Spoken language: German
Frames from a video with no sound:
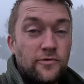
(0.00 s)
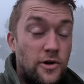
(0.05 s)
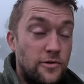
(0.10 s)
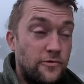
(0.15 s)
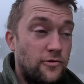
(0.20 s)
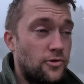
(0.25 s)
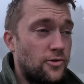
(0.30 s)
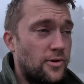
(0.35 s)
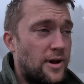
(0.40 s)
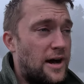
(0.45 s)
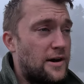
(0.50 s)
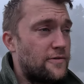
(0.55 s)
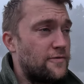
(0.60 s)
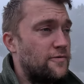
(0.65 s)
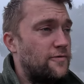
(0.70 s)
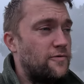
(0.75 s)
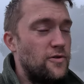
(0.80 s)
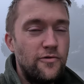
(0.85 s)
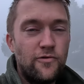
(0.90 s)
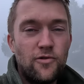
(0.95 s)
von
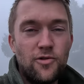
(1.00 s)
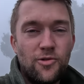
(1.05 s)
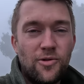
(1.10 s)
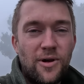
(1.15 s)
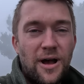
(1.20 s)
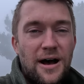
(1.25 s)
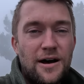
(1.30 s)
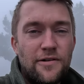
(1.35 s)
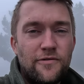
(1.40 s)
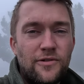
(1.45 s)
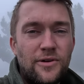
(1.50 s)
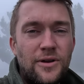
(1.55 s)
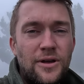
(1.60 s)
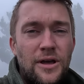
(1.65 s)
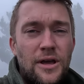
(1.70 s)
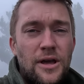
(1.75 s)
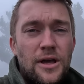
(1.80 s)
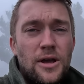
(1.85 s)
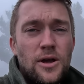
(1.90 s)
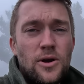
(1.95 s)
Fotografen für Fotografen
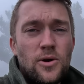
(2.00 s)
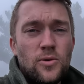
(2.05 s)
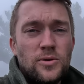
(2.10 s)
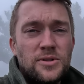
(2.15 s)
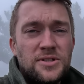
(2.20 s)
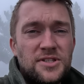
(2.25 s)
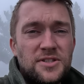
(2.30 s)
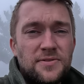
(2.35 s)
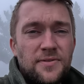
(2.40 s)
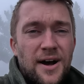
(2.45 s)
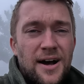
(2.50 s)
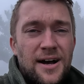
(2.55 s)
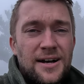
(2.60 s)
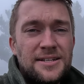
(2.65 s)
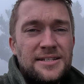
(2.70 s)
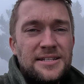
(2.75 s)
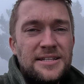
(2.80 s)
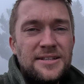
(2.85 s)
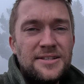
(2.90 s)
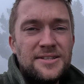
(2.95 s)
und
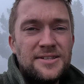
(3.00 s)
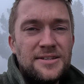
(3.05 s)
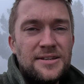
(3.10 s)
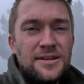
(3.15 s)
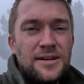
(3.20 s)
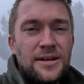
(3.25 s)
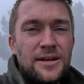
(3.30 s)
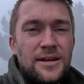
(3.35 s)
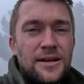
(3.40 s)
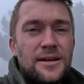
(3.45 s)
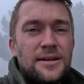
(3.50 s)
zwar dient sie